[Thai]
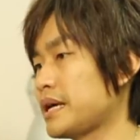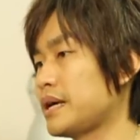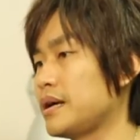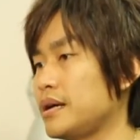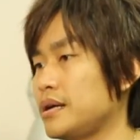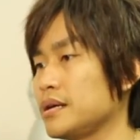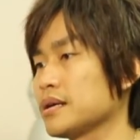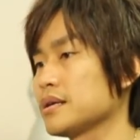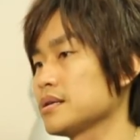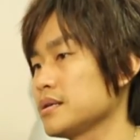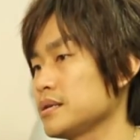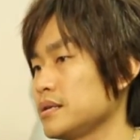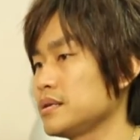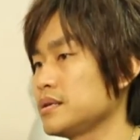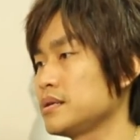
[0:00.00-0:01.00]
มตั้งแต่
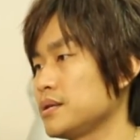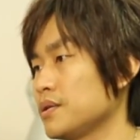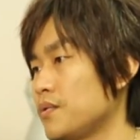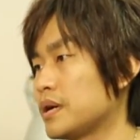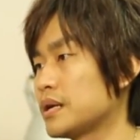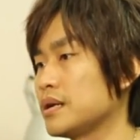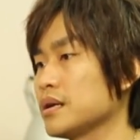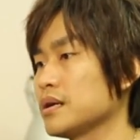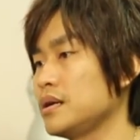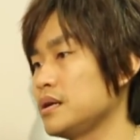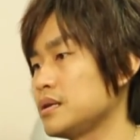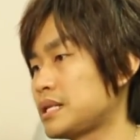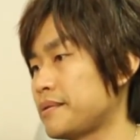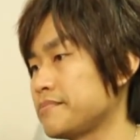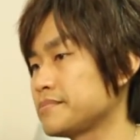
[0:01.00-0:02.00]
นวดแล้วก็
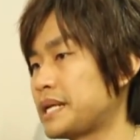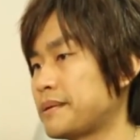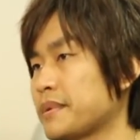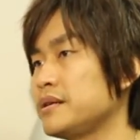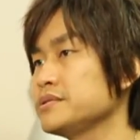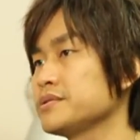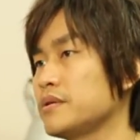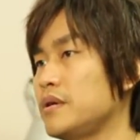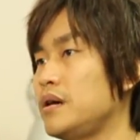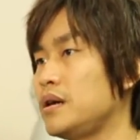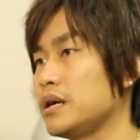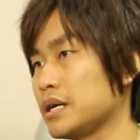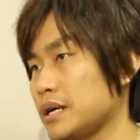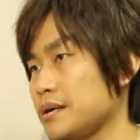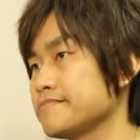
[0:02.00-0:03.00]
ทำนำเข้าส่งออ
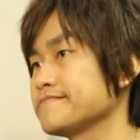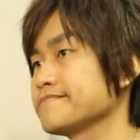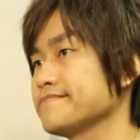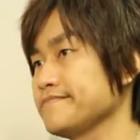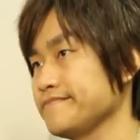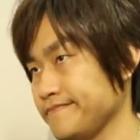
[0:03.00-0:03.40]
กครับ